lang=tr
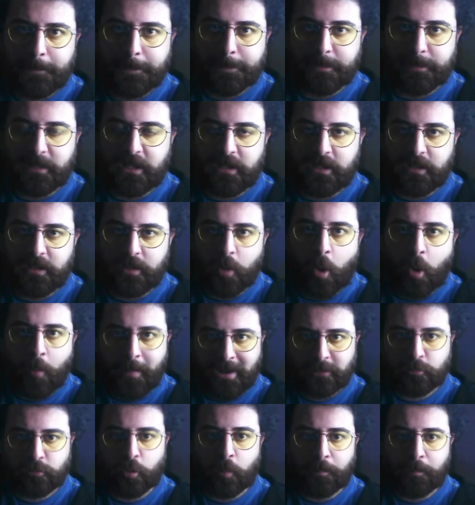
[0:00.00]
Ee,
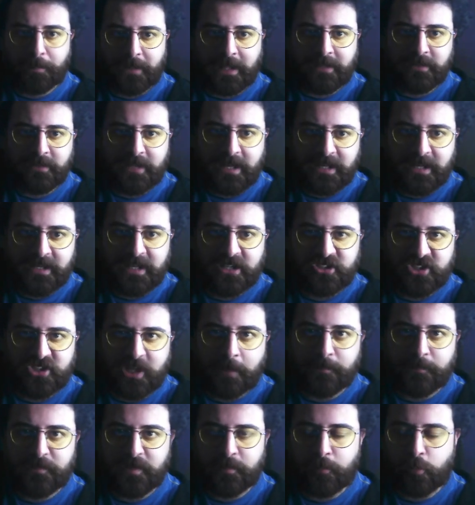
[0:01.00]
Ömer Toprağ'ın eline
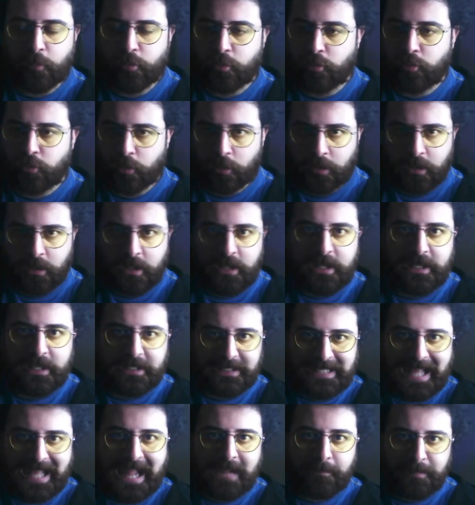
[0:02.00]
çarptığı pozisyon.
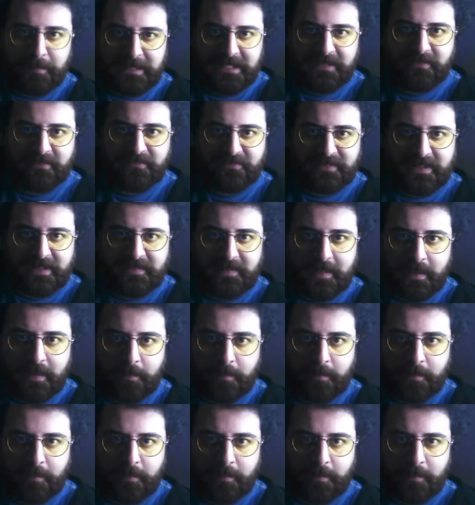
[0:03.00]
Gel bir izle de